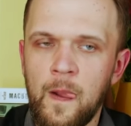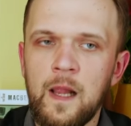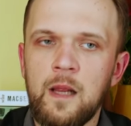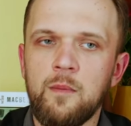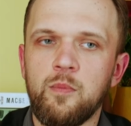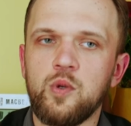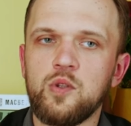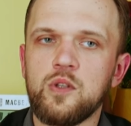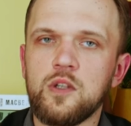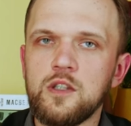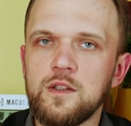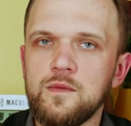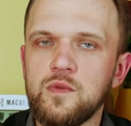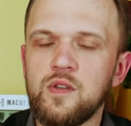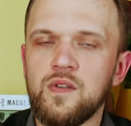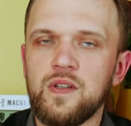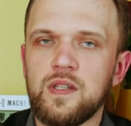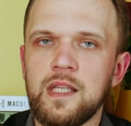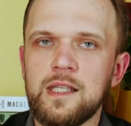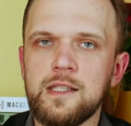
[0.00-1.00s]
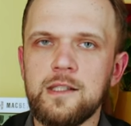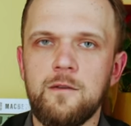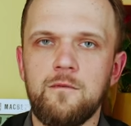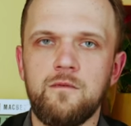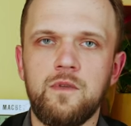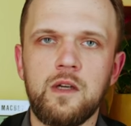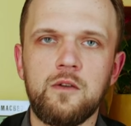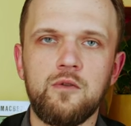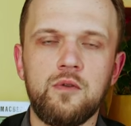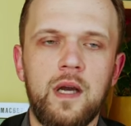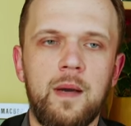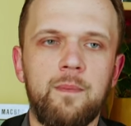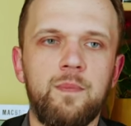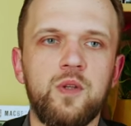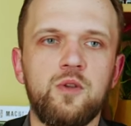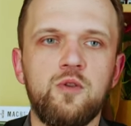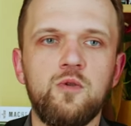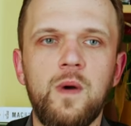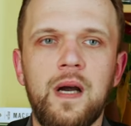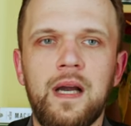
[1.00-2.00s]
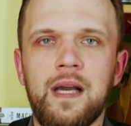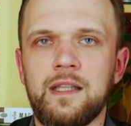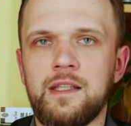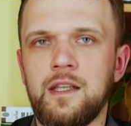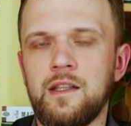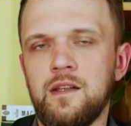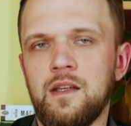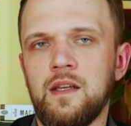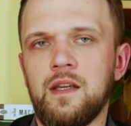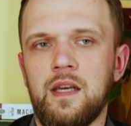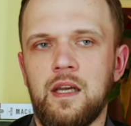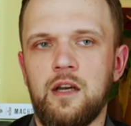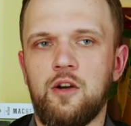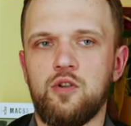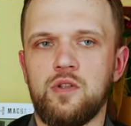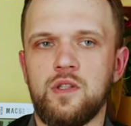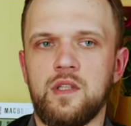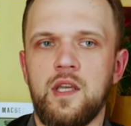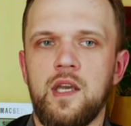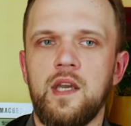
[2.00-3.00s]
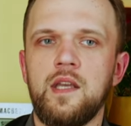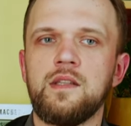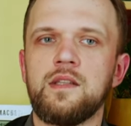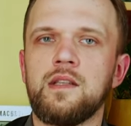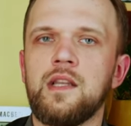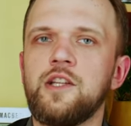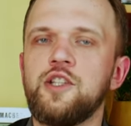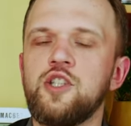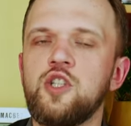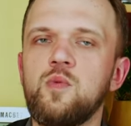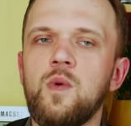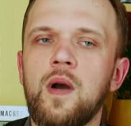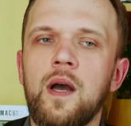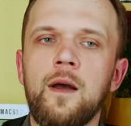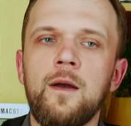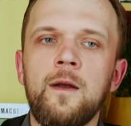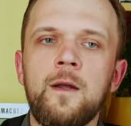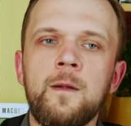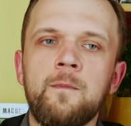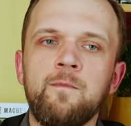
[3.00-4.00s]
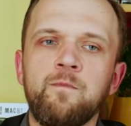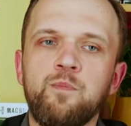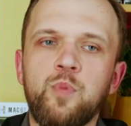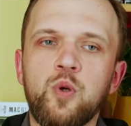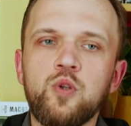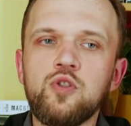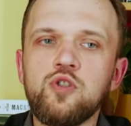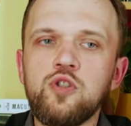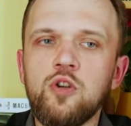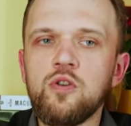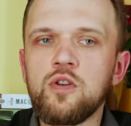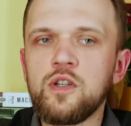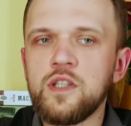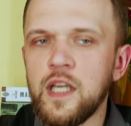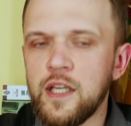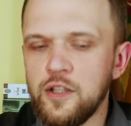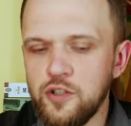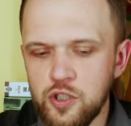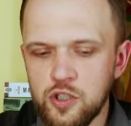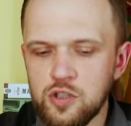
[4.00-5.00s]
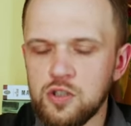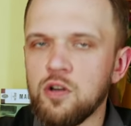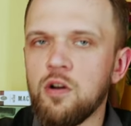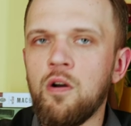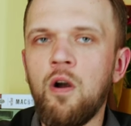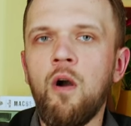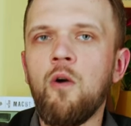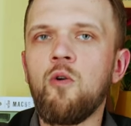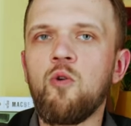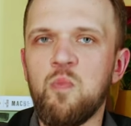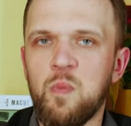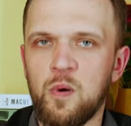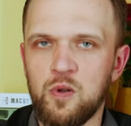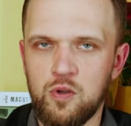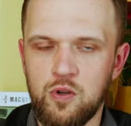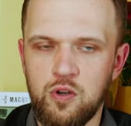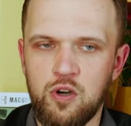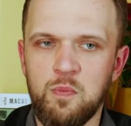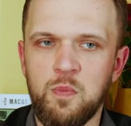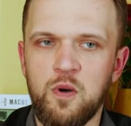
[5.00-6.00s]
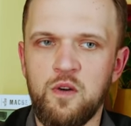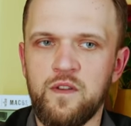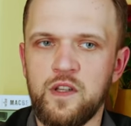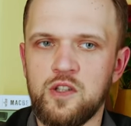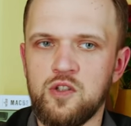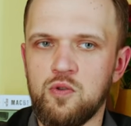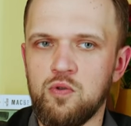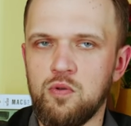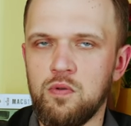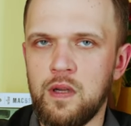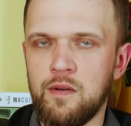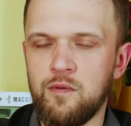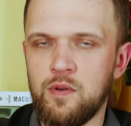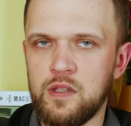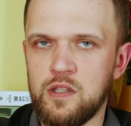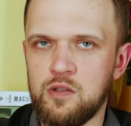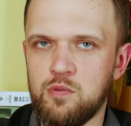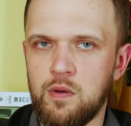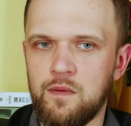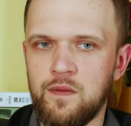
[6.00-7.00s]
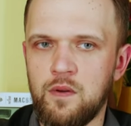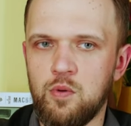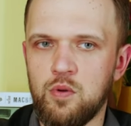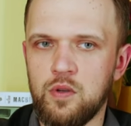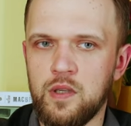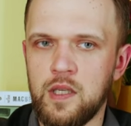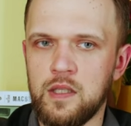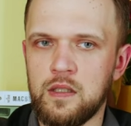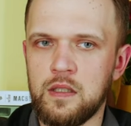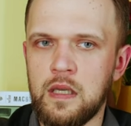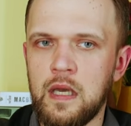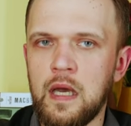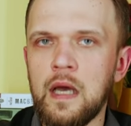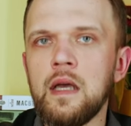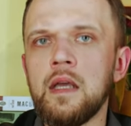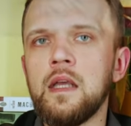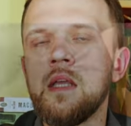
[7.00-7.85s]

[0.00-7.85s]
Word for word: Moi drodzy, w XIX wieku kapituła katedry krakowskiej zleciła podciągnięcie cokołu pod grobowiec króla Władysława Łokietka,